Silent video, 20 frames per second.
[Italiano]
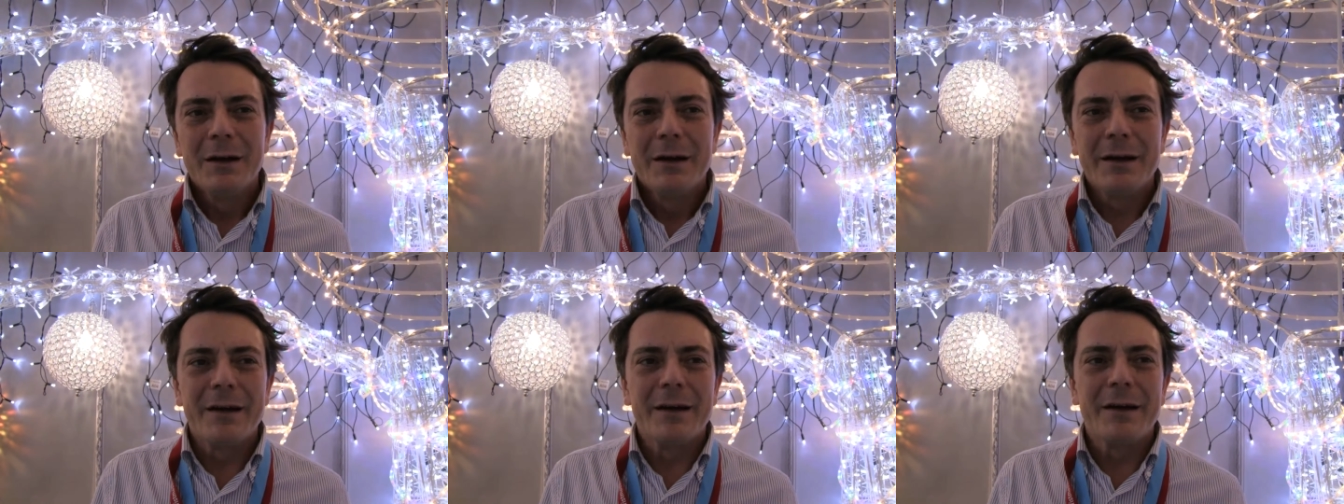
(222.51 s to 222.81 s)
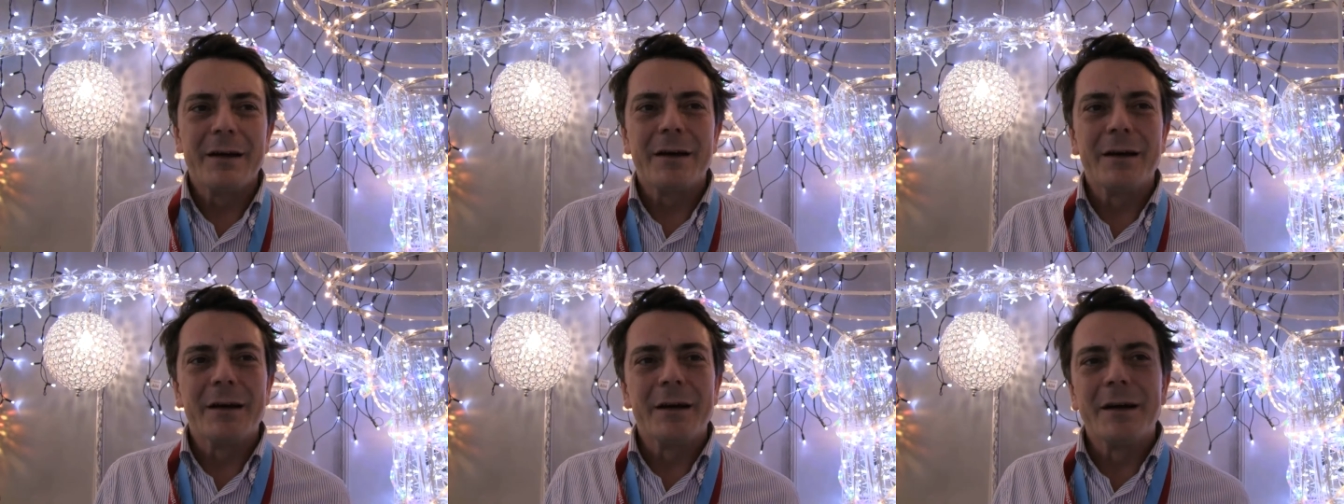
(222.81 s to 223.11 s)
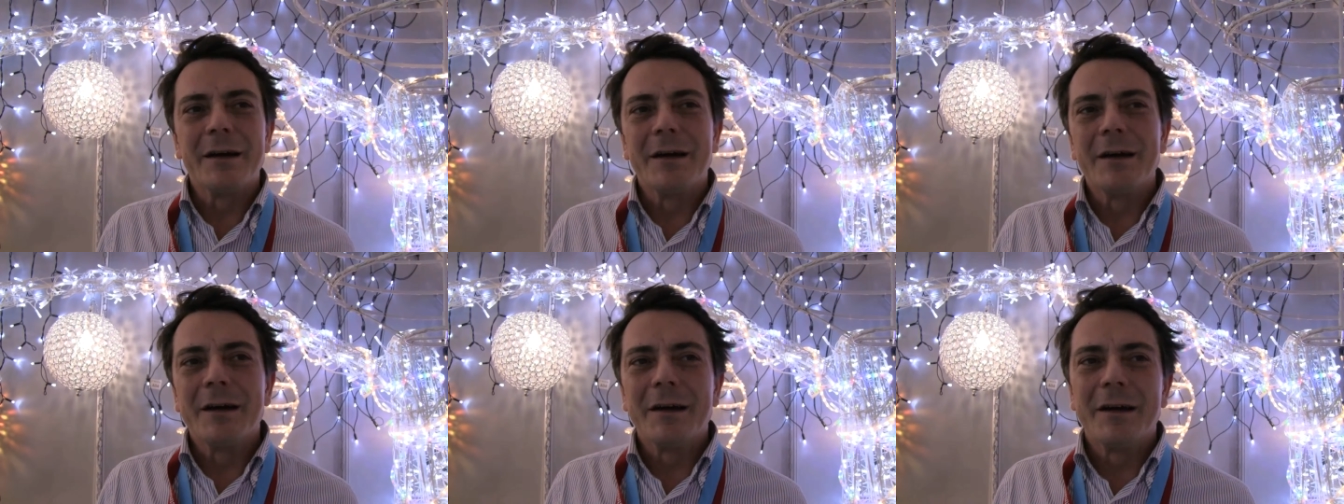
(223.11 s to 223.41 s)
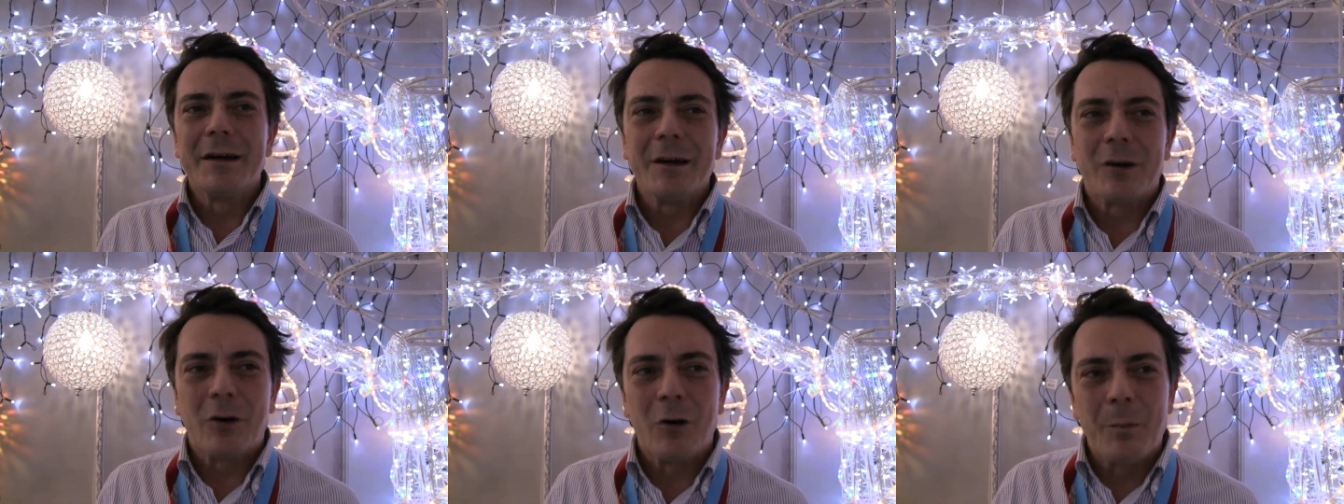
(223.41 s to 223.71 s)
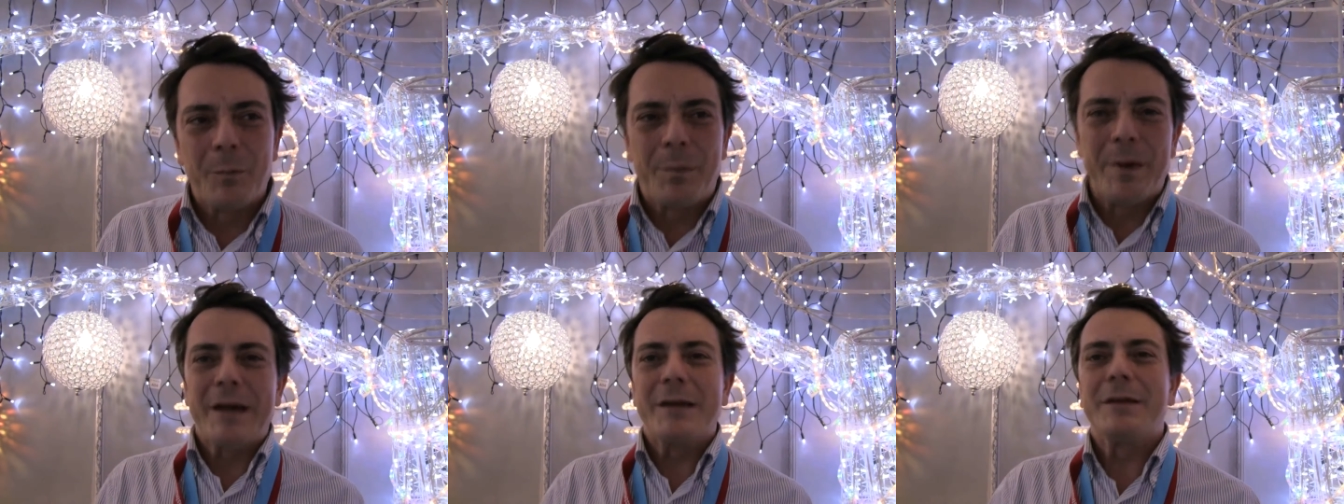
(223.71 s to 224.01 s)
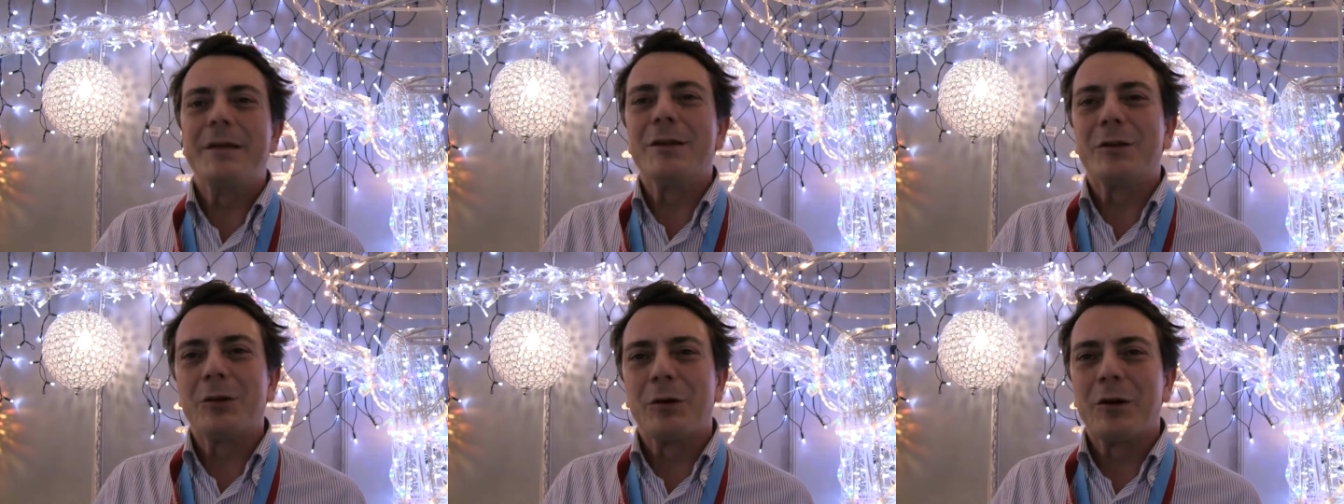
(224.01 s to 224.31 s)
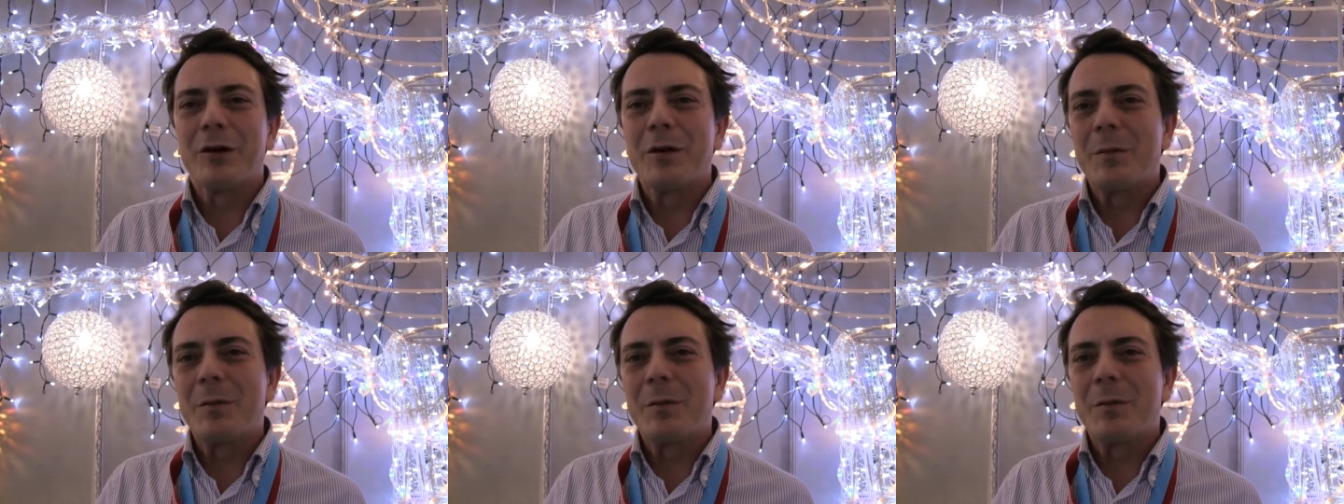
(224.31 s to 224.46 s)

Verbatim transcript: eh, competitor,